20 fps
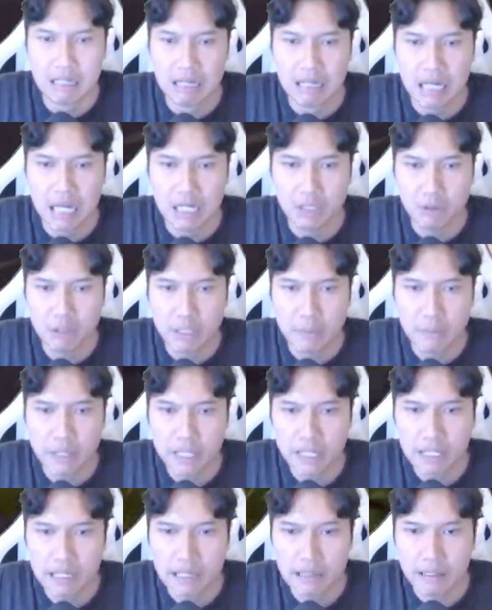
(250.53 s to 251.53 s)
Aduh, gimana
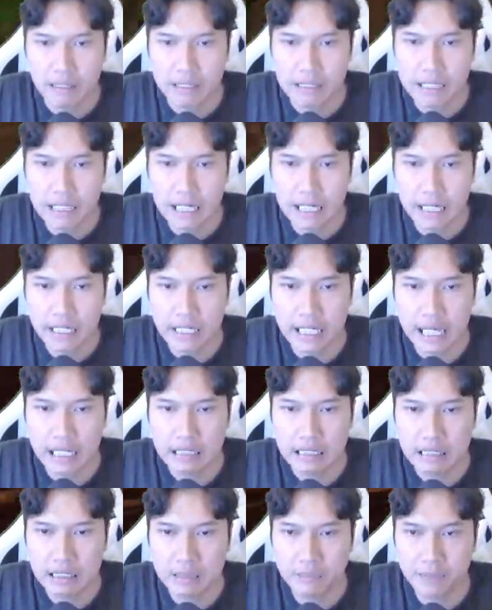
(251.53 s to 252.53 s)
ya? Dia lagi di
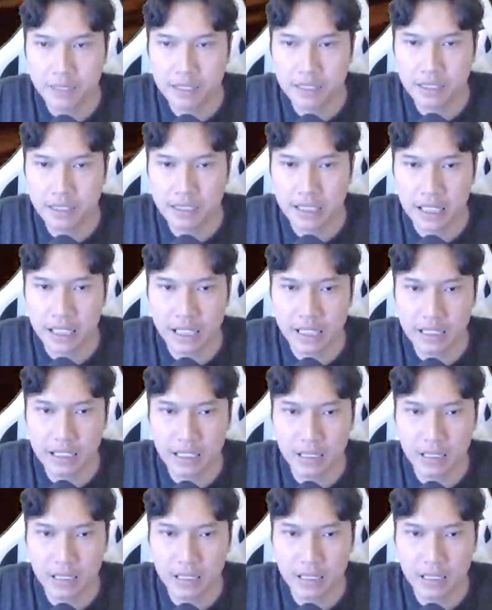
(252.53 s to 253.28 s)
atas kan berarti sekarang kita ke